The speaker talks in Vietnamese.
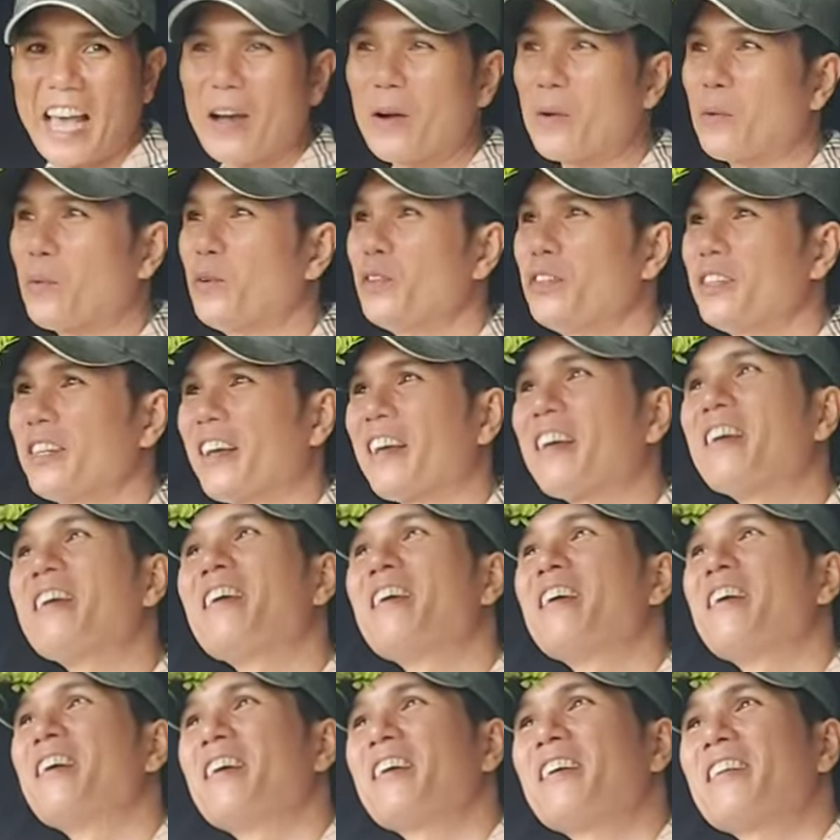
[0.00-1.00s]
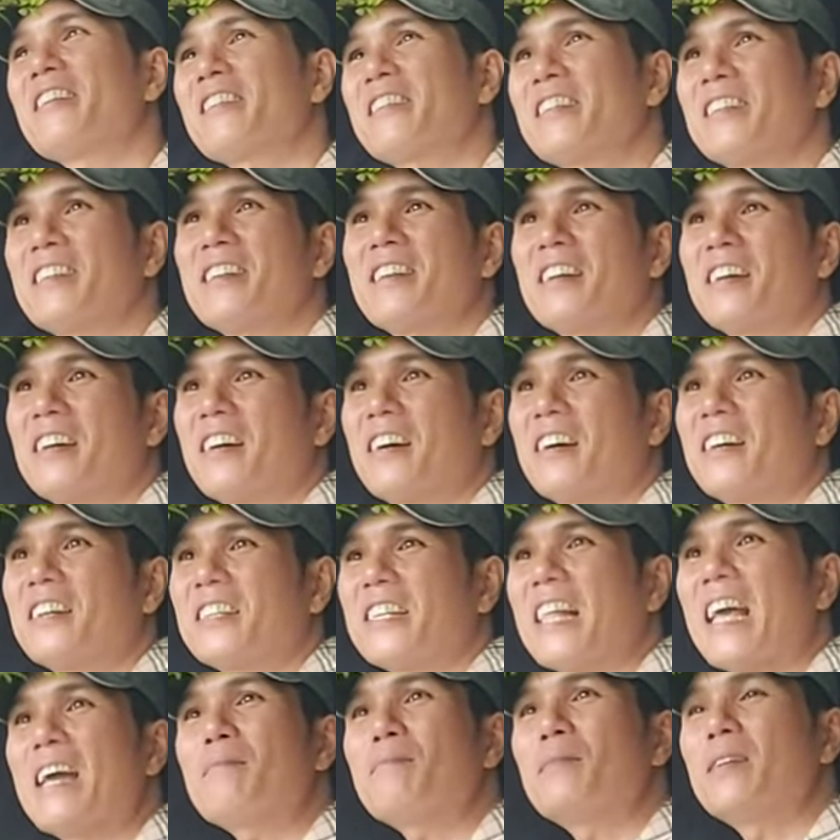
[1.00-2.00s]
cao quýnh kìa
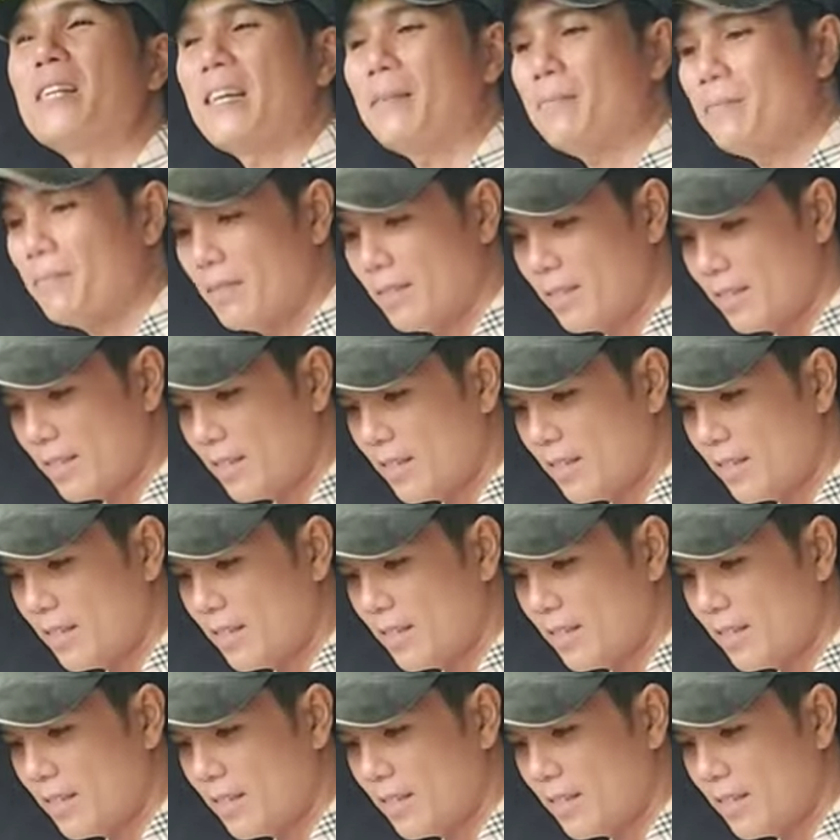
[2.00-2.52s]
rồi 85